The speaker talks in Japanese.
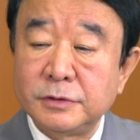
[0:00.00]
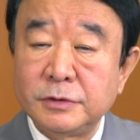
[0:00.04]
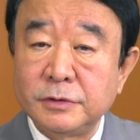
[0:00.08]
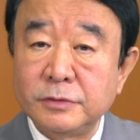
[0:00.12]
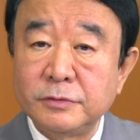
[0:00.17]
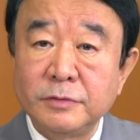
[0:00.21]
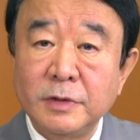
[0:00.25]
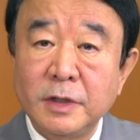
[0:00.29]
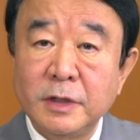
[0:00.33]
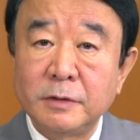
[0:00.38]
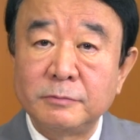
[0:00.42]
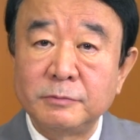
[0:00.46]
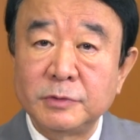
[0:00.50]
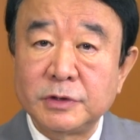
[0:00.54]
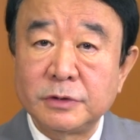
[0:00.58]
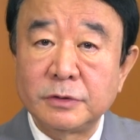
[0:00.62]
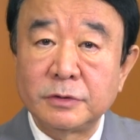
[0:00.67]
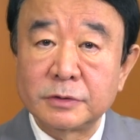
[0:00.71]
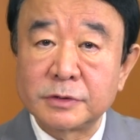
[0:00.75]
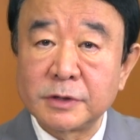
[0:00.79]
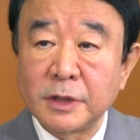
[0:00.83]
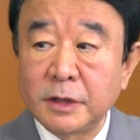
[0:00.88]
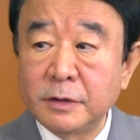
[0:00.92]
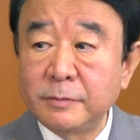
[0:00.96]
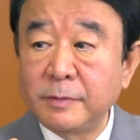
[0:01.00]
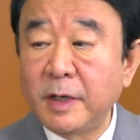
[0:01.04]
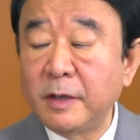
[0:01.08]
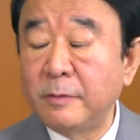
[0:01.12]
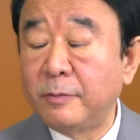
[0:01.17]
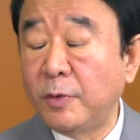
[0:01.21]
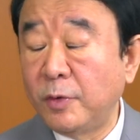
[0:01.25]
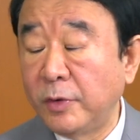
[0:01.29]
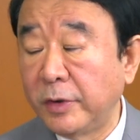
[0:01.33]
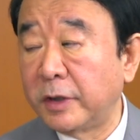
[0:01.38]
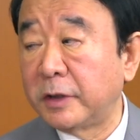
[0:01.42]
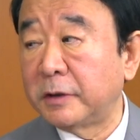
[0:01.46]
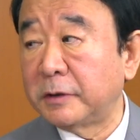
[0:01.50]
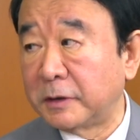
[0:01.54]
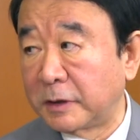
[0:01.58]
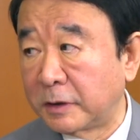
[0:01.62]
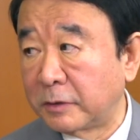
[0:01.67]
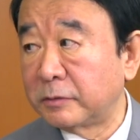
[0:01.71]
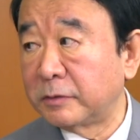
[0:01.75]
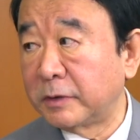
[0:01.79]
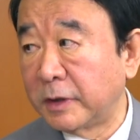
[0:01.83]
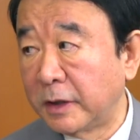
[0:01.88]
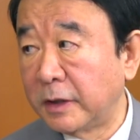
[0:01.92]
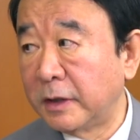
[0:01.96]
心はむしろサイバー防衛な
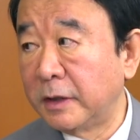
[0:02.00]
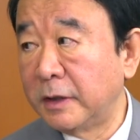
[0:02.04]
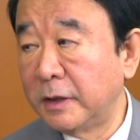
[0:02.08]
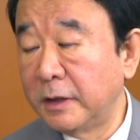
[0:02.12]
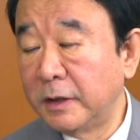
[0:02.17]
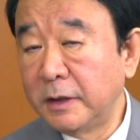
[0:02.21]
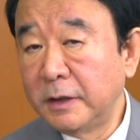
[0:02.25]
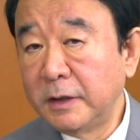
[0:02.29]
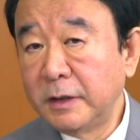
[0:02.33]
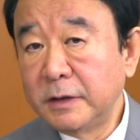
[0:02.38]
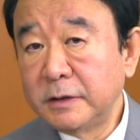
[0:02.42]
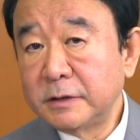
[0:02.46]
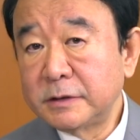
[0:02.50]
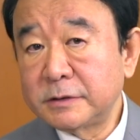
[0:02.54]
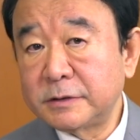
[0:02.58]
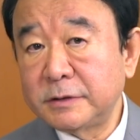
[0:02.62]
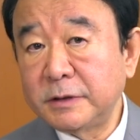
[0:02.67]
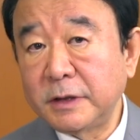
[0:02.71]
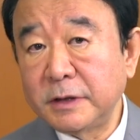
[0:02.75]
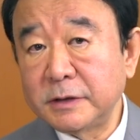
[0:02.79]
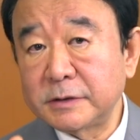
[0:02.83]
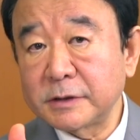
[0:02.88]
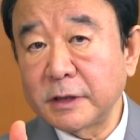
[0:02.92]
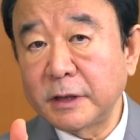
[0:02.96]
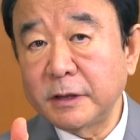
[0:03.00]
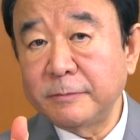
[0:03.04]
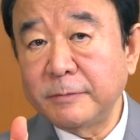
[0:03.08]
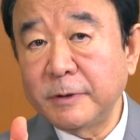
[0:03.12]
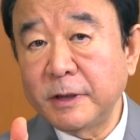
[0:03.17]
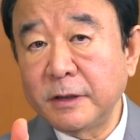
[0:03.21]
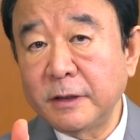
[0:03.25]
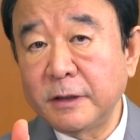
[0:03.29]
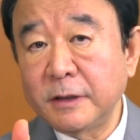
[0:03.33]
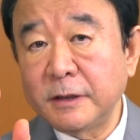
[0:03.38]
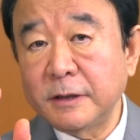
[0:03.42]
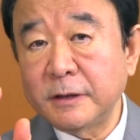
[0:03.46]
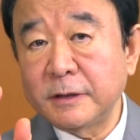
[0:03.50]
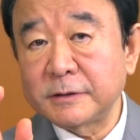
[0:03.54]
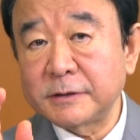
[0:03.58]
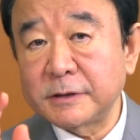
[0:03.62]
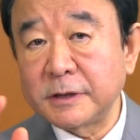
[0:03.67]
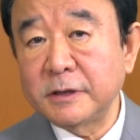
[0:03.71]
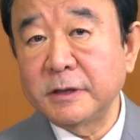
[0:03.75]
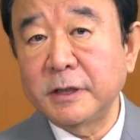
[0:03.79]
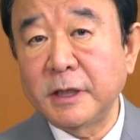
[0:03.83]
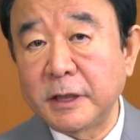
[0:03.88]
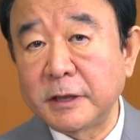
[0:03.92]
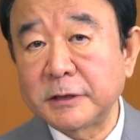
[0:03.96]
ので、すでにサイバー
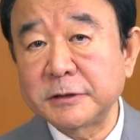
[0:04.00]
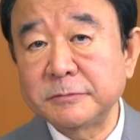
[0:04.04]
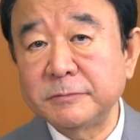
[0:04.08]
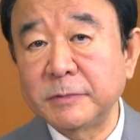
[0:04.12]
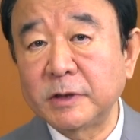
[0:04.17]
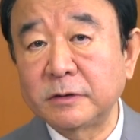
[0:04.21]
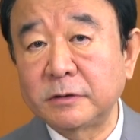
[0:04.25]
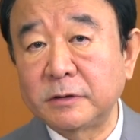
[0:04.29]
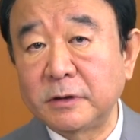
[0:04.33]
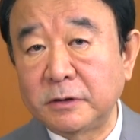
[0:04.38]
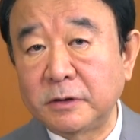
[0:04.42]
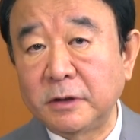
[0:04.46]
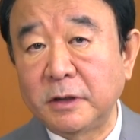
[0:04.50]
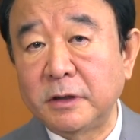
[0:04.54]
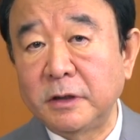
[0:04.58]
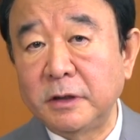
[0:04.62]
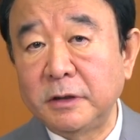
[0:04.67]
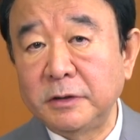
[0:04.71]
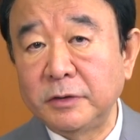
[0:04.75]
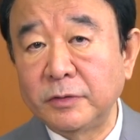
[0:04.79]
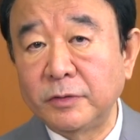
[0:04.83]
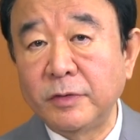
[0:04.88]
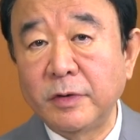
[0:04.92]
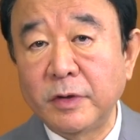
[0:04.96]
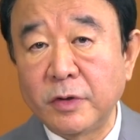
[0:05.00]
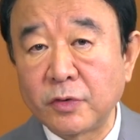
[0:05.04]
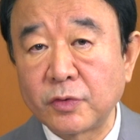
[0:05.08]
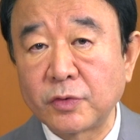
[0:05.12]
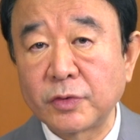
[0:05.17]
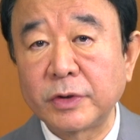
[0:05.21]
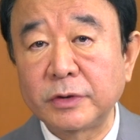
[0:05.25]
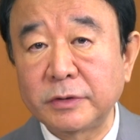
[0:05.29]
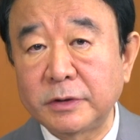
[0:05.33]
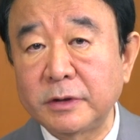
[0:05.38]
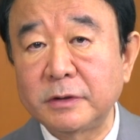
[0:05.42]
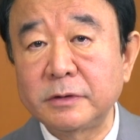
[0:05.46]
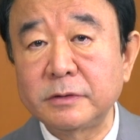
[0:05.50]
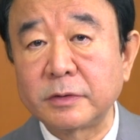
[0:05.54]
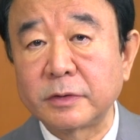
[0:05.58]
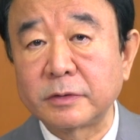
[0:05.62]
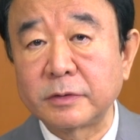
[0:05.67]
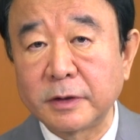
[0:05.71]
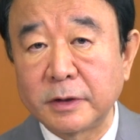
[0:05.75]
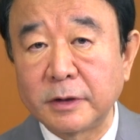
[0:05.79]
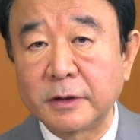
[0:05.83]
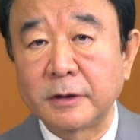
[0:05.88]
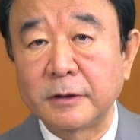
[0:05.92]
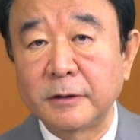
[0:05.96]
戦が始まってて日本は遅れてるの
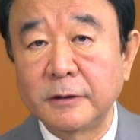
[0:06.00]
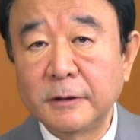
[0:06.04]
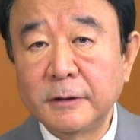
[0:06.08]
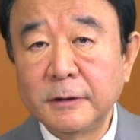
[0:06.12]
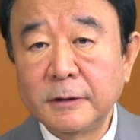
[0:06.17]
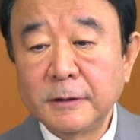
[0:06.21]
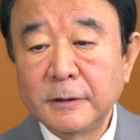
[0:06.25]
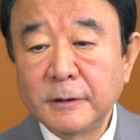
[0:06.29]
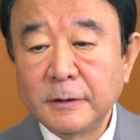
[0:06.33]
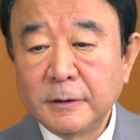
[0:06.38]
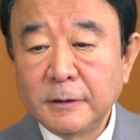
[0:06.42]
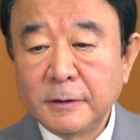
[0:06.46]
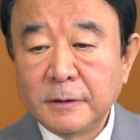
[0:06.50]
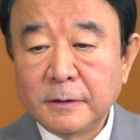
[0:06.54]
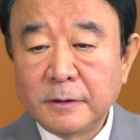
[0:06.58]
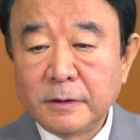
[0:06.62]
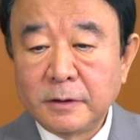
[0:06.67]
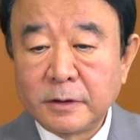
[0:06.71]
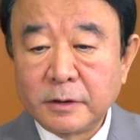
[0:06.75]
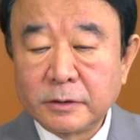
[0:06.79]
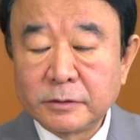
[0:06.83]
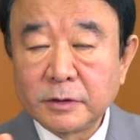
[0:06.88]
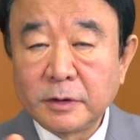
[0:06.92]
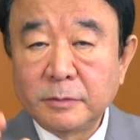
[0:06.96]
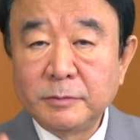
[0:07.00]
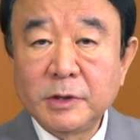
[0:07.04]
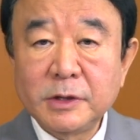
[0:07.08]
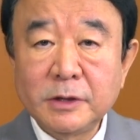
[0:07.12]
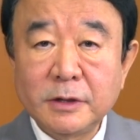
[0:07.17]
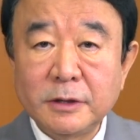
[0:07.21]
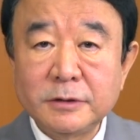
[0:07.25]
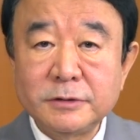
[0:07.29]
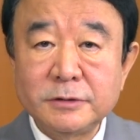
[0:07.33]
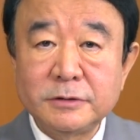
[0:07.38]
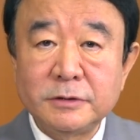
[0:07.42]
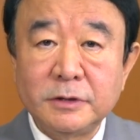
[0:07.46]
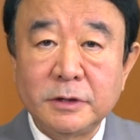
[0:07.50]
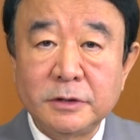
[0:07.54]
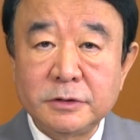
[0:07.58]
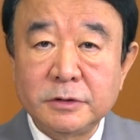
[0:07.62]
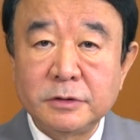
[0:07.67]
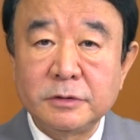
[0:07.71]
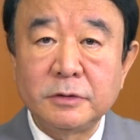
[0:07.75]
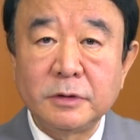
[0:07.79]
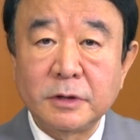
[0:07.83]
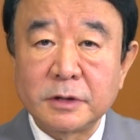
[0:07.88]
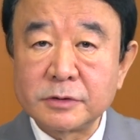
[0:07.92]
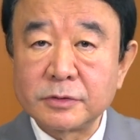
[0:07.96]
で、あなたは民間人で自
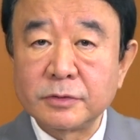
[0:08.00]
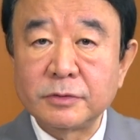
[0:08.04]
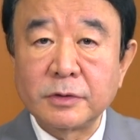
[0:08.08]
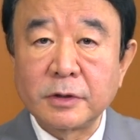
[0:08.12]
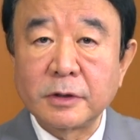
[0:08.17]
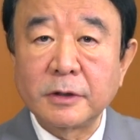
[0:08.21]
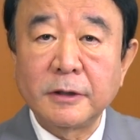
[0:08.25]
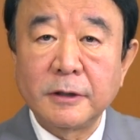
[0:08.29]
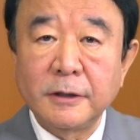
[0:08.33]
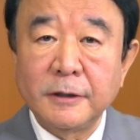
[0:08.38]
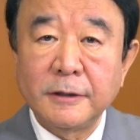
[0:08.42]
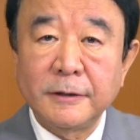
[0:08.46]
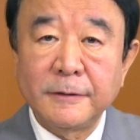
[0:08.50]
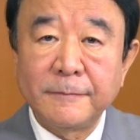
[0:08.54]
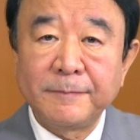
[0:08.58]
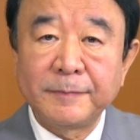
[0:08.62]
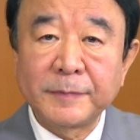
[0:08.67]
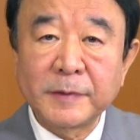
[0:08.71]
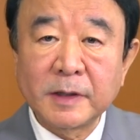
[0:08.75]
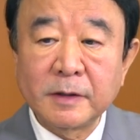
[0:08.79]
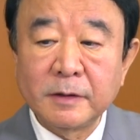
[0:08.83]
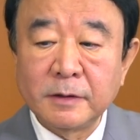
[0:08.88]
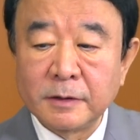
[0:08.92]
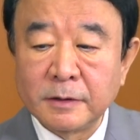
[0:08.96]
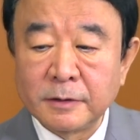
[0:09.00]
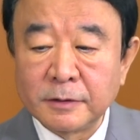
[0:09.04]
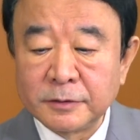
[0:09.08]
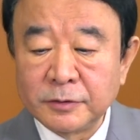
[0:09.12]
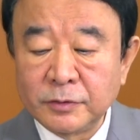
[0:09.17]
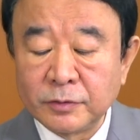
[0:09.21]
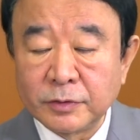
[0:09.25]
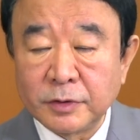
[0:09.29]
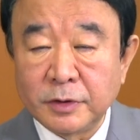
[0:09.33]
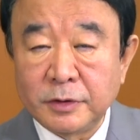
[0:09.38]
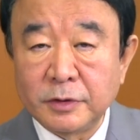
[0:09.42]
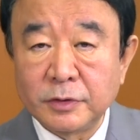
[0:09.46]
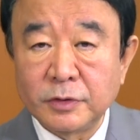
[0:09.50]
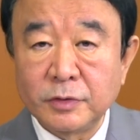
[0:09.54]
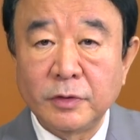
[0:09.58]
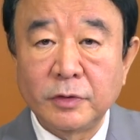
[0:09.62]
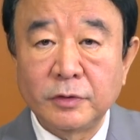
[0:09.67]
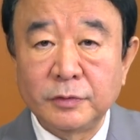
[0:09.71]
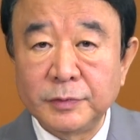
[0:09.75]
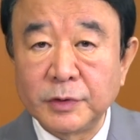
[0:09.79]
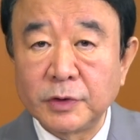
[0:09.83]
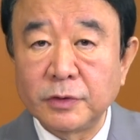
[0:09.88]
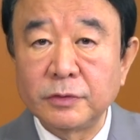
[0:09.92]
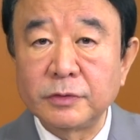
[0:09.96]
由だそうだから余計に今日は
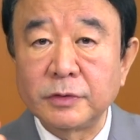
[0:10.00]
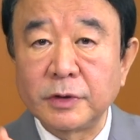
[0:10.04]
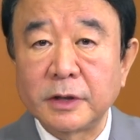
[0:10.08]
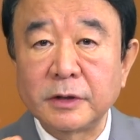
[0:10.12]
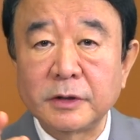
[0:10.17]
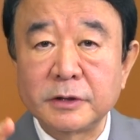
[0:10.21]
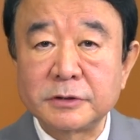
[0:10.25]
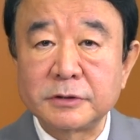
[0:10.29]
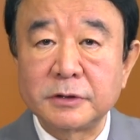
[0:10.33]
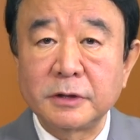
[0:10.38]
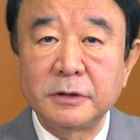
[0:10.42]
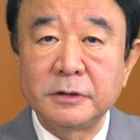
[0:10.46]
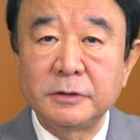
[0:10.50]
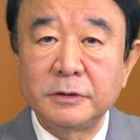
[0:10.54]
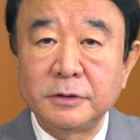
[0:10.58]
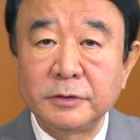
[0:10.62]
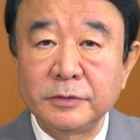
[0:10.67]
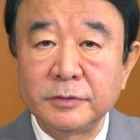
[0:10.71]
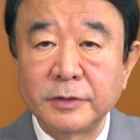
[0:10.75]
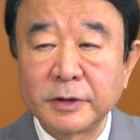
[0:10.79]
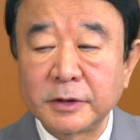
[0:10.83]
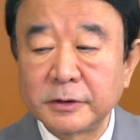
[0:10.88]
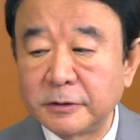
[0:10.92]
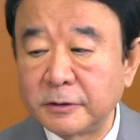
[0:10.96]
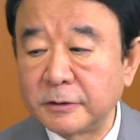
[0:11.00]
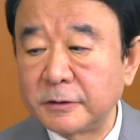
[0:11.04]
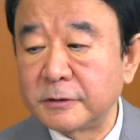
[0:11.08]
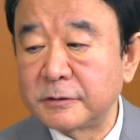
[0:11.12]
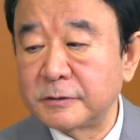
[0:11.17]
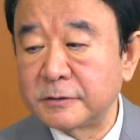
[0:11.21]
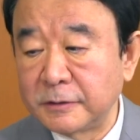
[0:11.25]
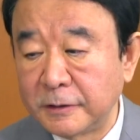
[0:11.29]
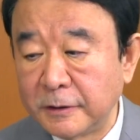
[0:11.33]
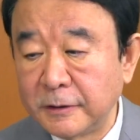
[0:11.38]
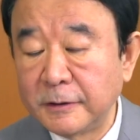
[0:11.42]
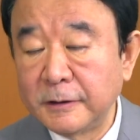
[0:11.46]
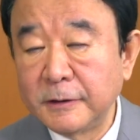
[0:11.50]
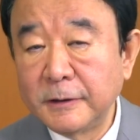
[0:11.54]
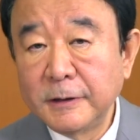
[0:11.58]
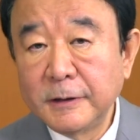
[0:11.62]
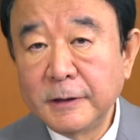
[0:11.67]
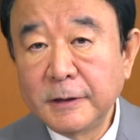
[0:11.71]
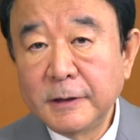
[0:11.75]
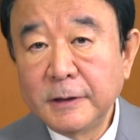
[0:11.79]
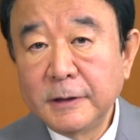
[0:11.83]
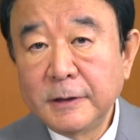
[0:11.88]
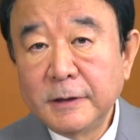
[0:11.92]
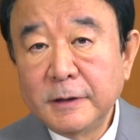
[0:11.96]
踏み込んで話したいって言われてですね、
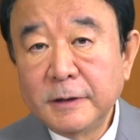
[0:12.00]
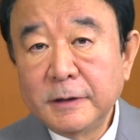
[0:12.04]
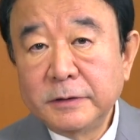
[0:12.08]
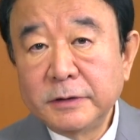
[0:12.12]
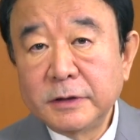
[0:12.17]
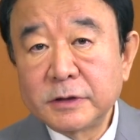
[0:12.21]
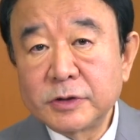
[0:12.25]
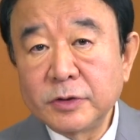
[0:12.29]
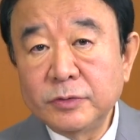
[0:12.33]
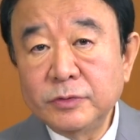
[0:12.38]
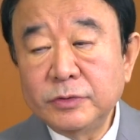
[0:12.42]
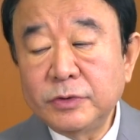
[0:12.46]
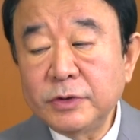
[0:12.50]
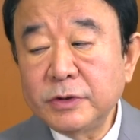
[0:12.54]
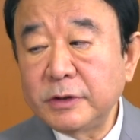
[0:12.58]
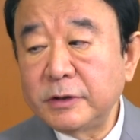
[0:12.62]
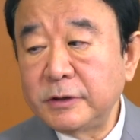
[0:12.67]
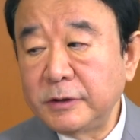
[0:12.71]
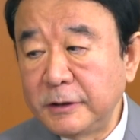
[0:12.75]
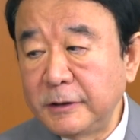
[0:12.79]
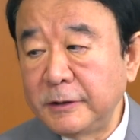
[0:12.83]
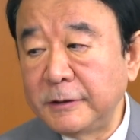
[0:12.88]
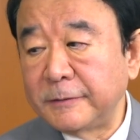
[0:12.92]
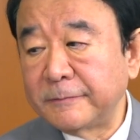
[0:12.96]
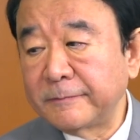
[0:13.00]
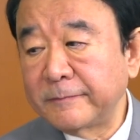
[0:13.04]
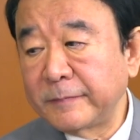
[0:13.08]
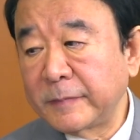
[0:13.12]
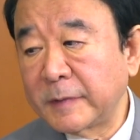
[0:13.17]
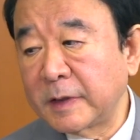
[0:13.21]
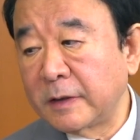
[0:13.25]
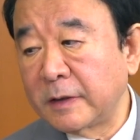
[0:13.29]
でその時に